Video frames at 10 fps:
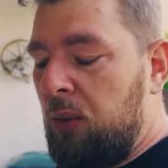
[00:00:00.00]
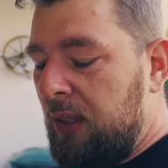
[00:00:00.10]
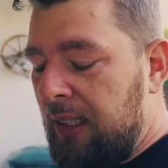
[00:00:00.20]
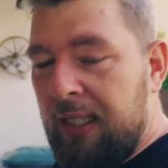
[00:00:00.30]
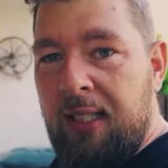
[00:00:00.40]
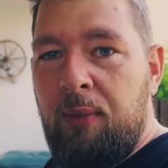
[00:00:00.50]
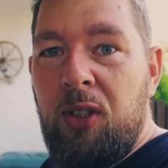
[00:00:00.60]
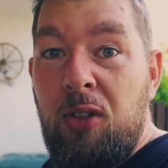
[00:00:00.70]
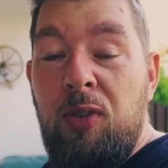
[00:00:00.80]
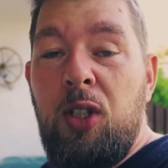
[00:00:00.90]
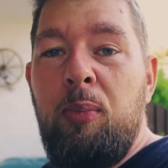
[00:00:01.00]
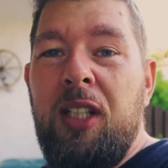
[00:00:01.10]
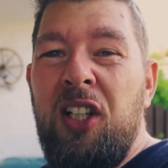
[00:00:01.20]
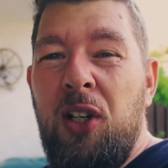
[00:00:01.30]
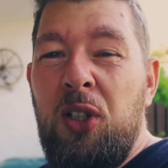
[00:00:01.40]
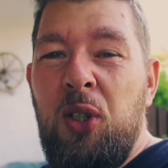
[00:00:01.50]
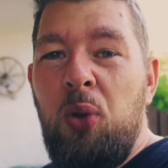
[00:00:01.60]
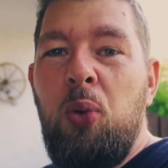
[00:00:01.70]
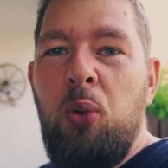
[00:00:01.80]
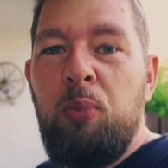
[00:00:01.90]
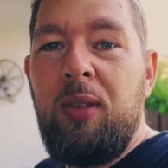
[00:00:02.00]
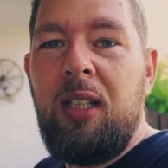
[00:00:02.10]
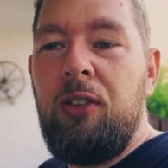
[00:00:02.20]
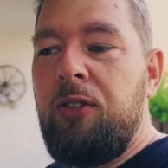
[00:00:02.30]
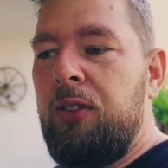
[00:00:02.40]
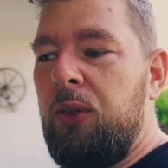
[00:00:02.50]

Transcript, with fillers: Und jetzt haben wir das Video Mic Go oben drauf.